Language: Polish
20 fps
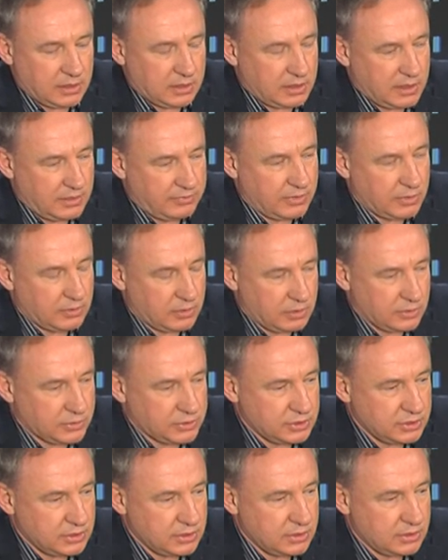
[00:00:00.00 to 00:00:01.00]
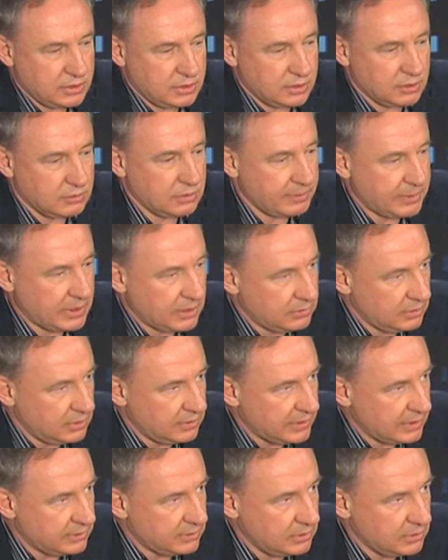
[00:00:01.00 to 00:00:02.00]
Rafał Kozik, to chłopak,
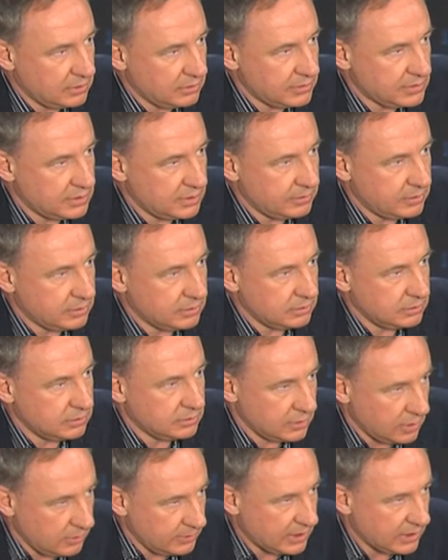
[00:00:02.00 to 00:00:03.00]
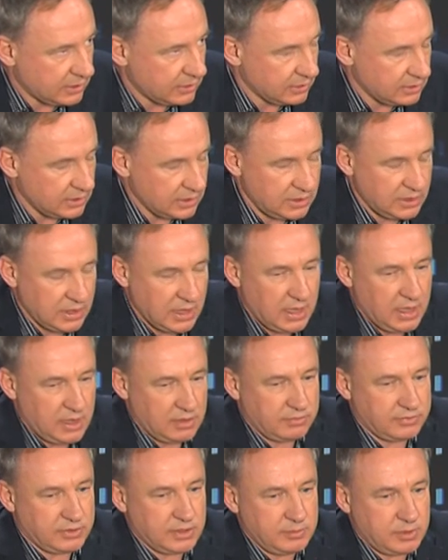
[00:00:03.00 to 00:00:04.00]
który w tamtym roku zdobył drugą nagrodę,
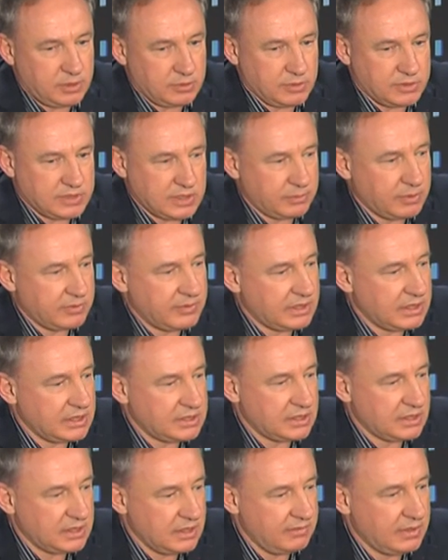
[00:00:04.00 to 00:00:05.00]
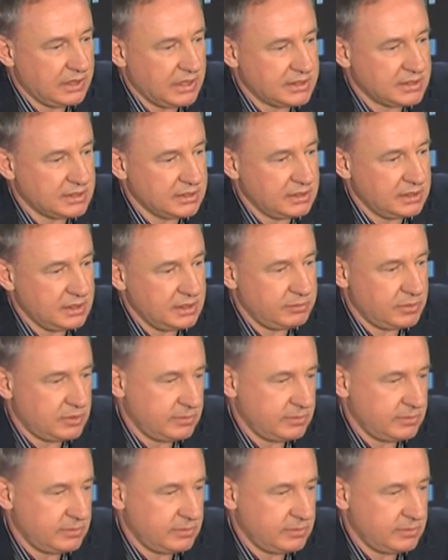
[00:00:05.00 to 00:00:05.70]
w tym roku zapowiada się rewelacyjnie i